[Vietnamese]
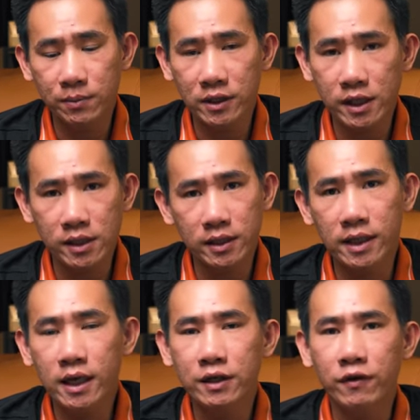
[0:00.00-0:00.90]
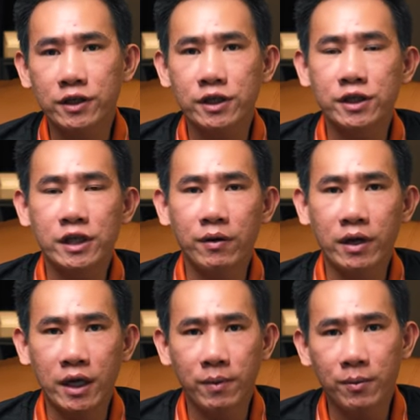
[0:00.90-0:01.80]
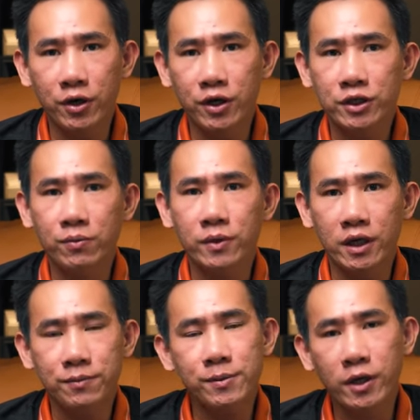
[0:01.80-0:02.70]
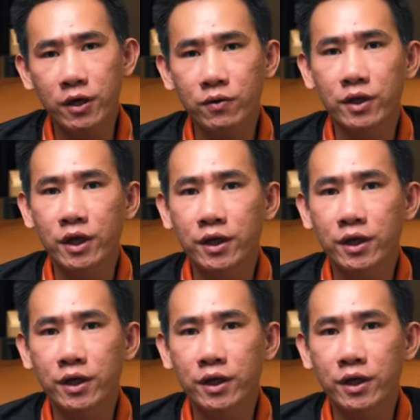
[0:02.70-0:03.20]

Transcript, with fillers: mình sẽ dừng tại đây và xin chào và hẹn gặp lại mọi người trong những clip tiếp theo.